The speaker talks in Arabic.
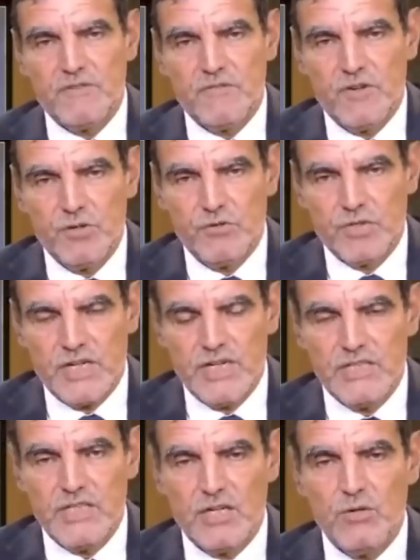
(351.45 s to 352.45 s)
فيه
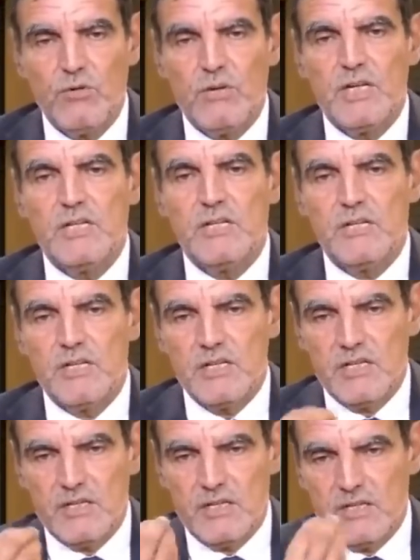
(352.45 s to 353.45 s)
فليورايد أو أن
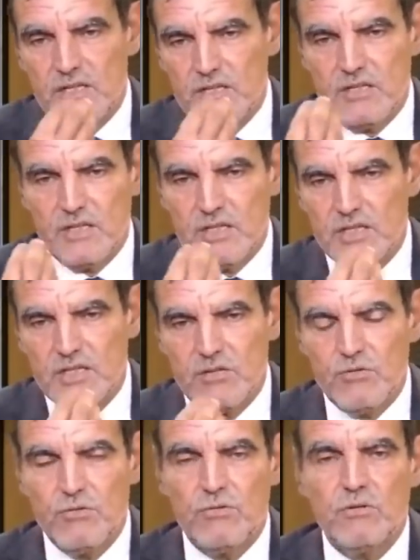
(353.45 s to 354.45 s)
آه،
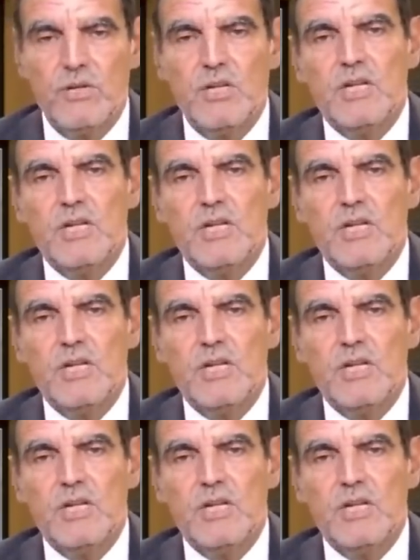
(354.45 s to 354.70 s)
يغسلوا